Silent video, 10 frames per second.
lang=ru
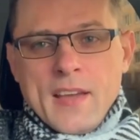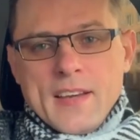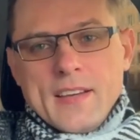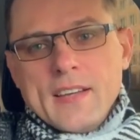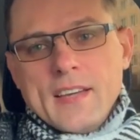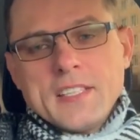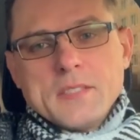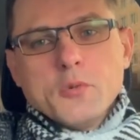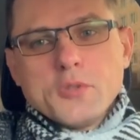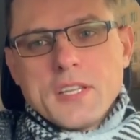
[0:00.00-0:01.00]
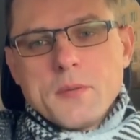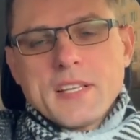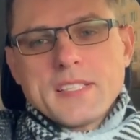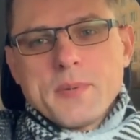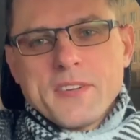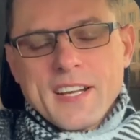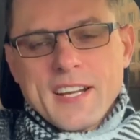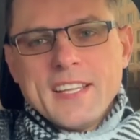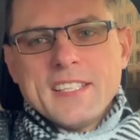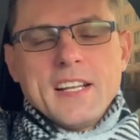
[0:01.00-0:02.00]
Э, этим будут заниматься
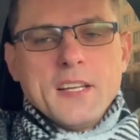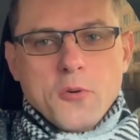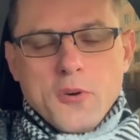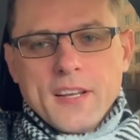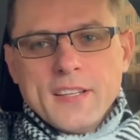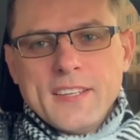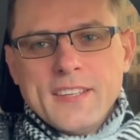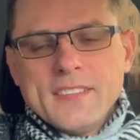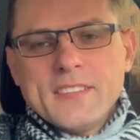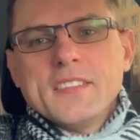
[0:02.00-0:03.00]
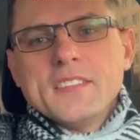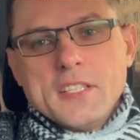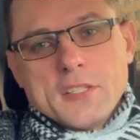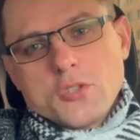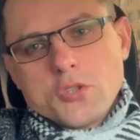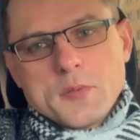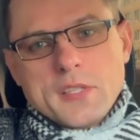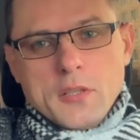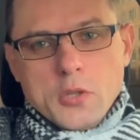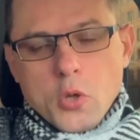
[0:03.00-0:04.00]
правоохранительные органы. Тексус,
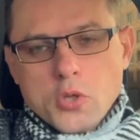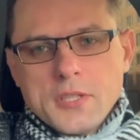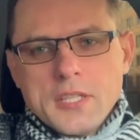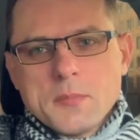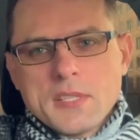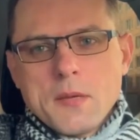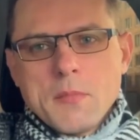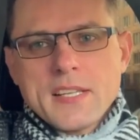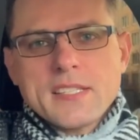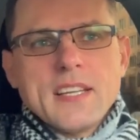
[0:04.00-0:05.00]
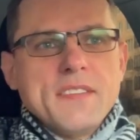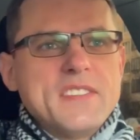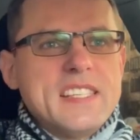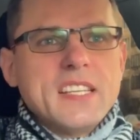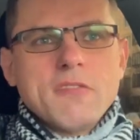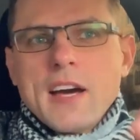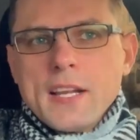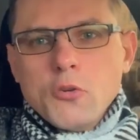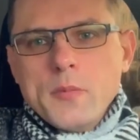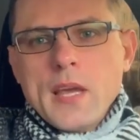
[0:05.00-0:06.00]
собственно, и должен этим заниматься. Все
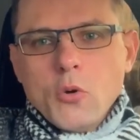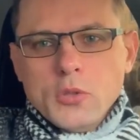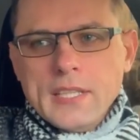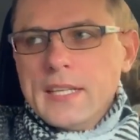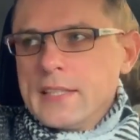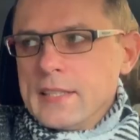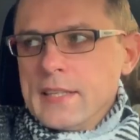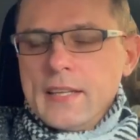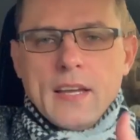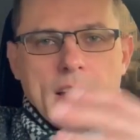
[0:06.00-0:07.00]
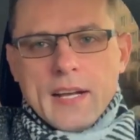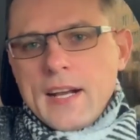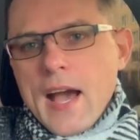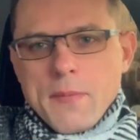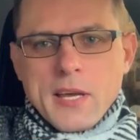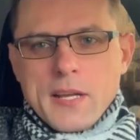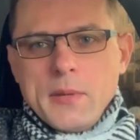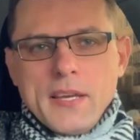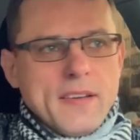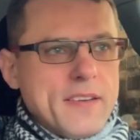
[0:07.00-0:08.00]
дворы у меня утыканы
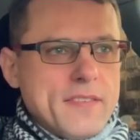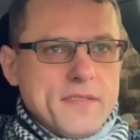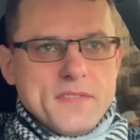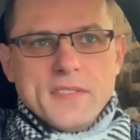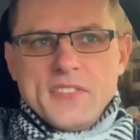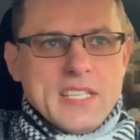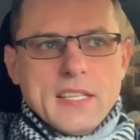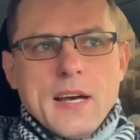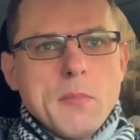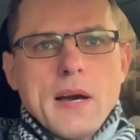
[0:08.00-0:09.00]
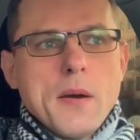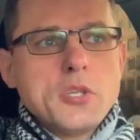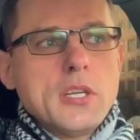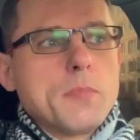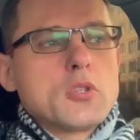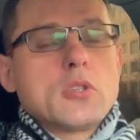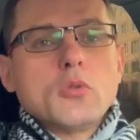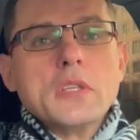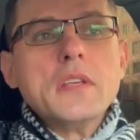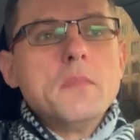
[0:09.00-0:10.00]
камерами. Все дома, вообще их просто
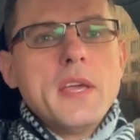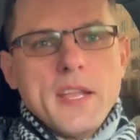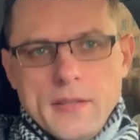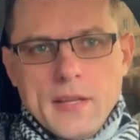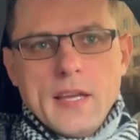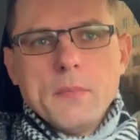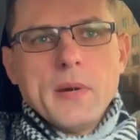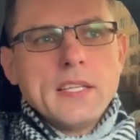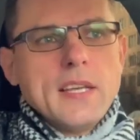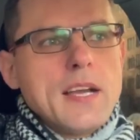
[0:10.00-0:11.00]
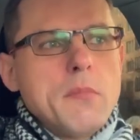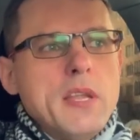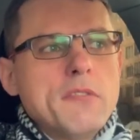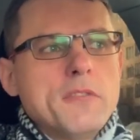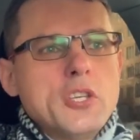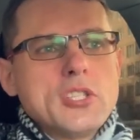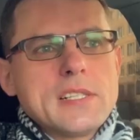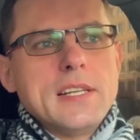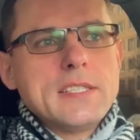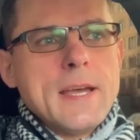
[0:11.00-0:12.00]
тут немерено. И по этой камере
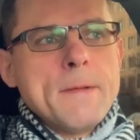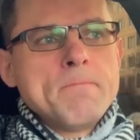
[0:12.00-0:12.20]
вычислить